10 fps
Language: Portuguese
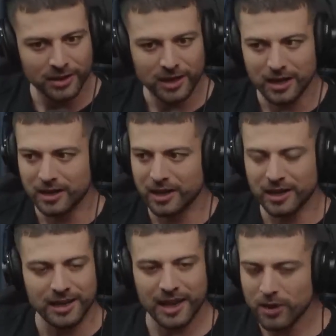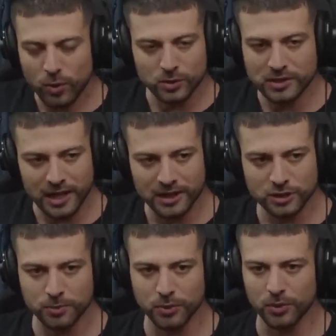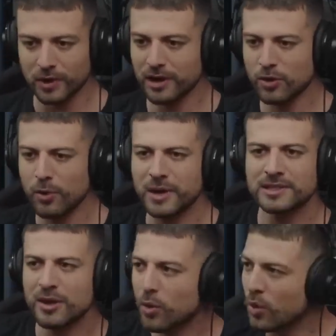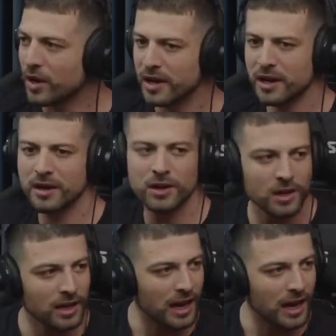Cara, ninguém consegue, tipo, ele começa a correr,